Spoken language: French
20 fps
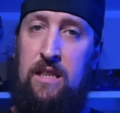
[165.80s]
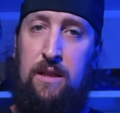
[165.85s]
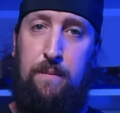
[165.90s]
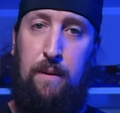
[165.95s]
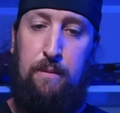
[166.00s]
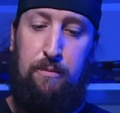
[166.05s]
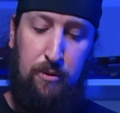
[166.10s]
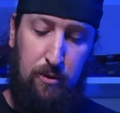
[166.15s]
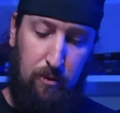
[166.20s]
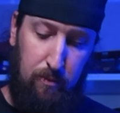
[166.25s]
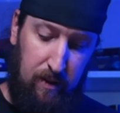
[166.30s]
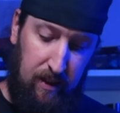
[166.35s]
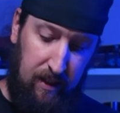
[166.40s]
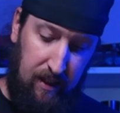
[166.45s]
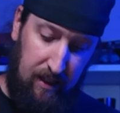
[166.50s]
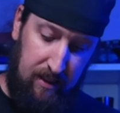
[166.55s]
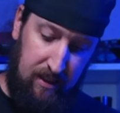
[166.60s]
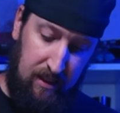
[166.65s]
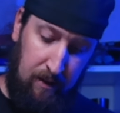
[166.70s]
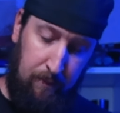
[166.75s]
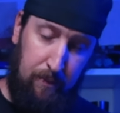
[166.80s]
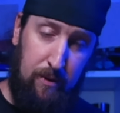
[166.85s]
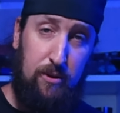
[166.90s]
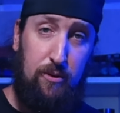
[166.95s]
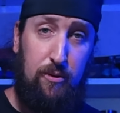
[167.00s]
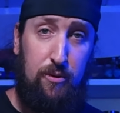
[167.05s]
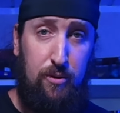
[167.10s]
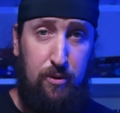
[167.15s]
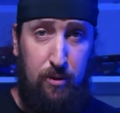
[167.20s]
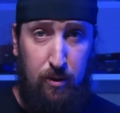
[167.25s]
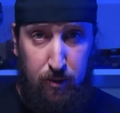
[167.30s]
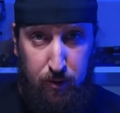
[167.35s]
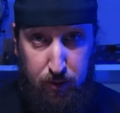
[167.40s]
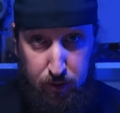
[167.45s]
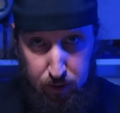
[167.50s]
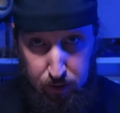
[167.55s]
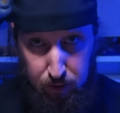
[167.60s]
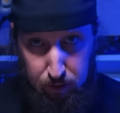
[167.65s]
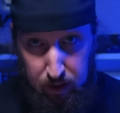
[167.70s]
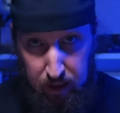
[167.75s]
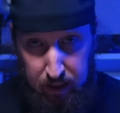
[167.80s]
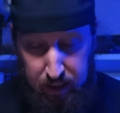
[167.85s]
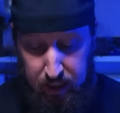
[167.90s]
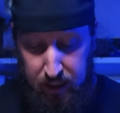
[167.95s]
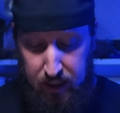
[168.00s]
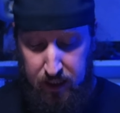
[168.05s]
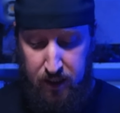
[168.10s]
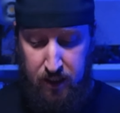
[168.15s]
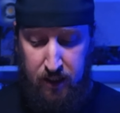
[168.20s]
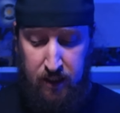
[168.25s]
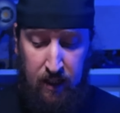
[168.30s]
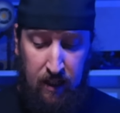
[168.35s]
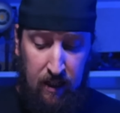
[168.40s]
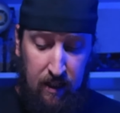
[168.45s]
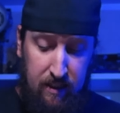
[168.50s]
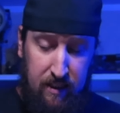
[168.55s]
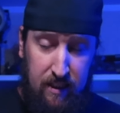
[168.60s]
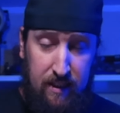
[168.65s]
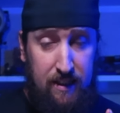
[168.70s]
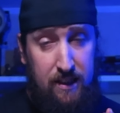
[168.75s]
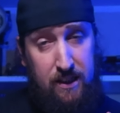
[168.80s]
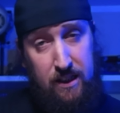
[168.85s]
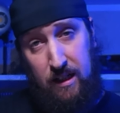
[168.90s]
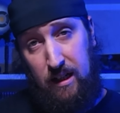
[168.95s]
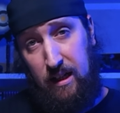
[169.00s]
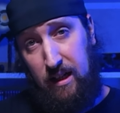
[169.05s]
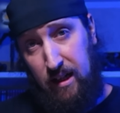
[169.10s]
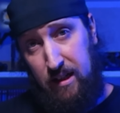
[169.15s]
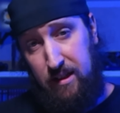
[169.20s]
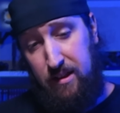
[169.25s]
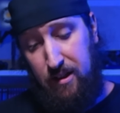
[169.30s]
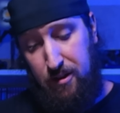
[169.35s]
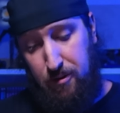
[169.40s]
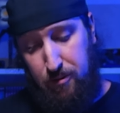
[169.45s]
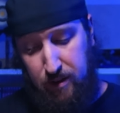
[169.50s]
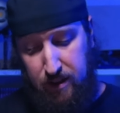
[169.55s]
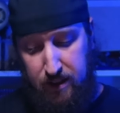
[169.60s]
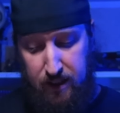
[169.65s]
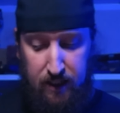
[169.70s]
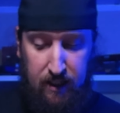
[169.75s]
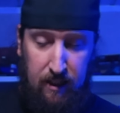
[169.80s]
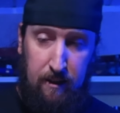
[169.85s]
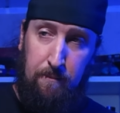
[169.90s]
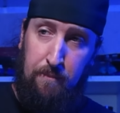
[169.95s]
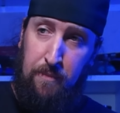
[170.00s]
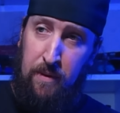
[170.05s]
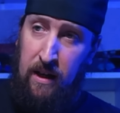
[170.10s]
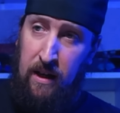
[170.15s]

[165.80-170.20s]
et c'est pas plus compliqué que ça parce que sur le dessus de la cage, il y a déjà un rail NATO d'intégré.